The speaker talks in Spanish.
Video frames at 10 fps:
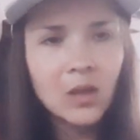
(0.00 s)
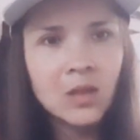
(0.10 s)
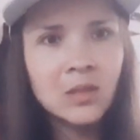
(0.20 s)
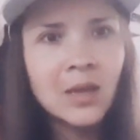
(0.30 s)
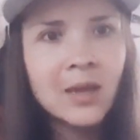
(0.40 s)

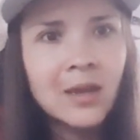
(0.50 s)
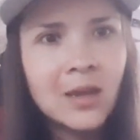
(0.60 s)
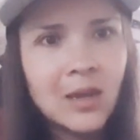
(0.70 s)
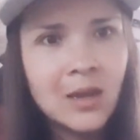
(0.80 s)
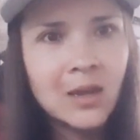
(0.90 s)
del
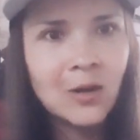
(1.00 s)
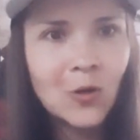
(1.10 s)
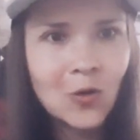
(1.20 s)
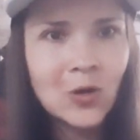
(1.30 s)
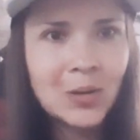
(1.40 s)
eh,
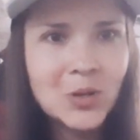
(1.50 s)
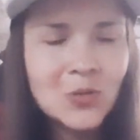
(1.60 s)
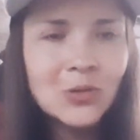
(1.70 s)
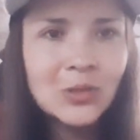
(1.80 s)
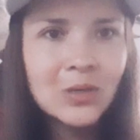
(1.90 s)
el
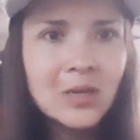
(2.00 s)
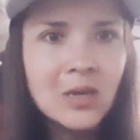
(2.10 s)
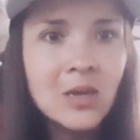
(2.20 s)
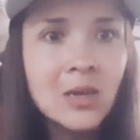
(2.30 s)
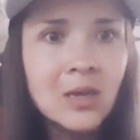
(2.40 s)
coronavirus.
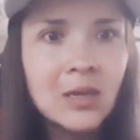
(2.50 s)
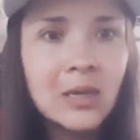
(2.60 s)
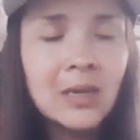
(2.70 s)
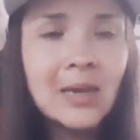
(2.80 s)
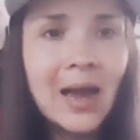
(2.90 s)

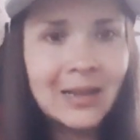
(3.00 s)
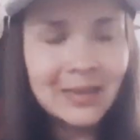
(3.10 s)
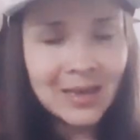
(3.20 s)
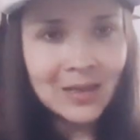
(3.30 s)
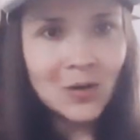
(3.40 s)
Y
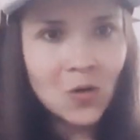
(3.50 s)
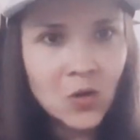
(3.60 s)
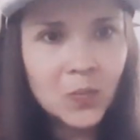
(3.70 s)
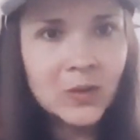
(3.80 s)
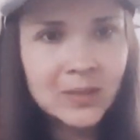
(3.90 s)
al día de
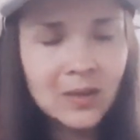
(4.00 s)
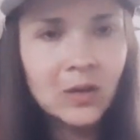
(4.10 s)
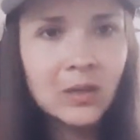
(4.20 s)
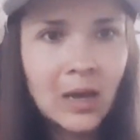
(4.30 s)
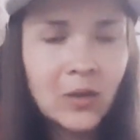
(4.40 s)
hoy, pues
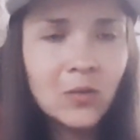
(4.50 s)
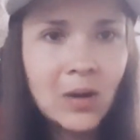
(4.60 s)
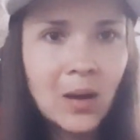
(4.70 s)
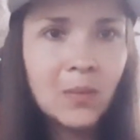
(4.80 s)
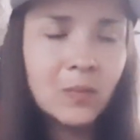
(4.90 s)
hay
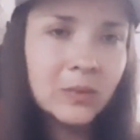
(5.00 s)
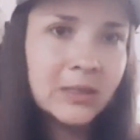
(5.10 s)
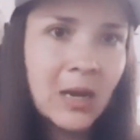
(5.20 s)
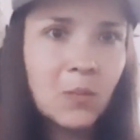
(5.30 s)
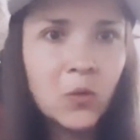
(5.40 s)
una
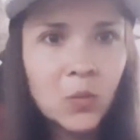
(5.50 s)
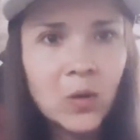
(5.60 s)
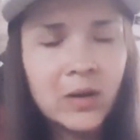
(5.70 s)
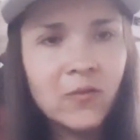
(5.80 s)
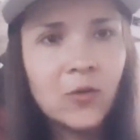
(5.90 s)
ya muy
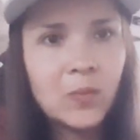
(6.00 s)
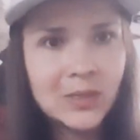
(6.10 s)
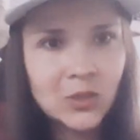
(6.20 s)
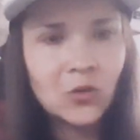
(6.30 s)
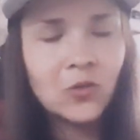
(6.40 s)
buena
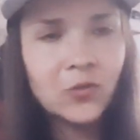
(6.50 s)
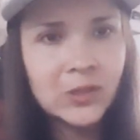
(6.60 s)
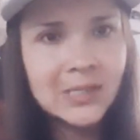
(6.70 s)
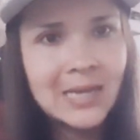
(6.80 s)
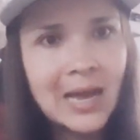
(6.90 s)
información
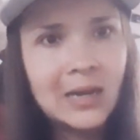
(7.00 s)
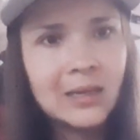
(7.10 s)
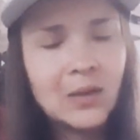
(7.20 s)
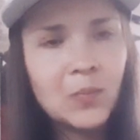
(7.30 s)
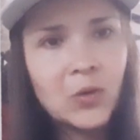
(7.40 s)

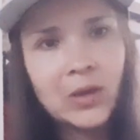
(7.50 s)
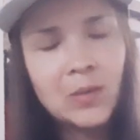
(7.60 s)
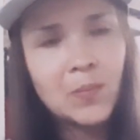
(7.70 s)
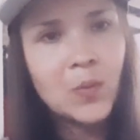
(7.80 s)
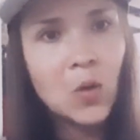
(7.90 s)
oficial que, por
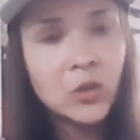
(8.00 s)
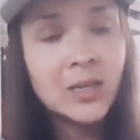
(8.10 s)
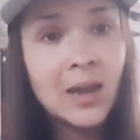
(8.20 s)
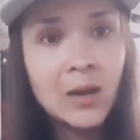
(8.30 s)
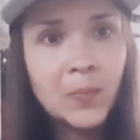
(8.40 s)
ejemplo,
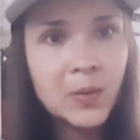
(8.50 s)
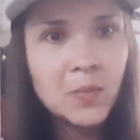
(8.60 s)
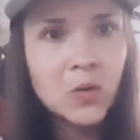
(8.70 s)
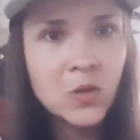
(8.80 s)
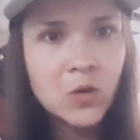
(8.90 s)
ya el
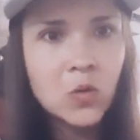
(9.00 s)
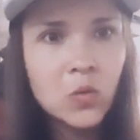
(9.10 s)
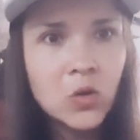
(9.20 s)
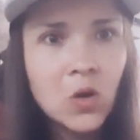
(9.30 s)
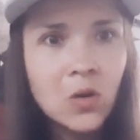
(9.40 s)
primero de
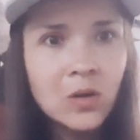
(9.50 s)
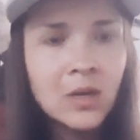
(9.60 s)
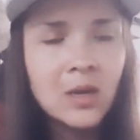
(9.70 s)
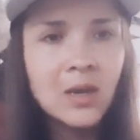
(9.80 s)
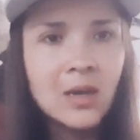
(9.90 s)
junio
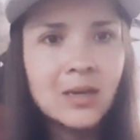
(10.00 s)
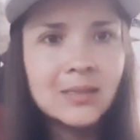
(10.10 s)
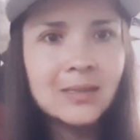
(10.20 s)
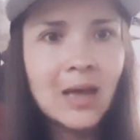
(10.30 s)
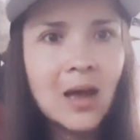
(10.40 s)

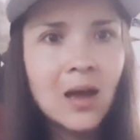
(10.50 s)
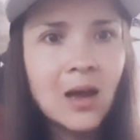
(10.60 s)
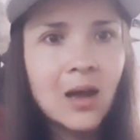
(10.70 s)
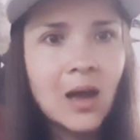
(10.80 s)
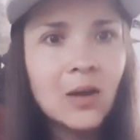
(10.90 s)

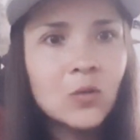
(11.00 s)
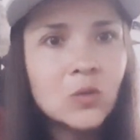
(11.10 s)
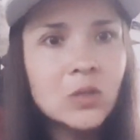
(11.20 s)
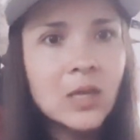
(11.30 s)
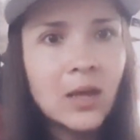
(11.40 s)
está
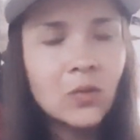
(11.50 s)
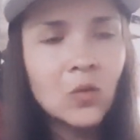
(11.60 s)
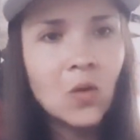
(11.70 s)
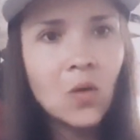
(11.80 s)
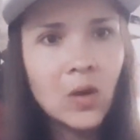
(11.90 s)

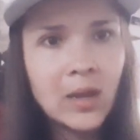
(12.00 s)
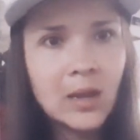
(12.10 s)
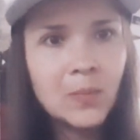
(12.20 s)
anunciando el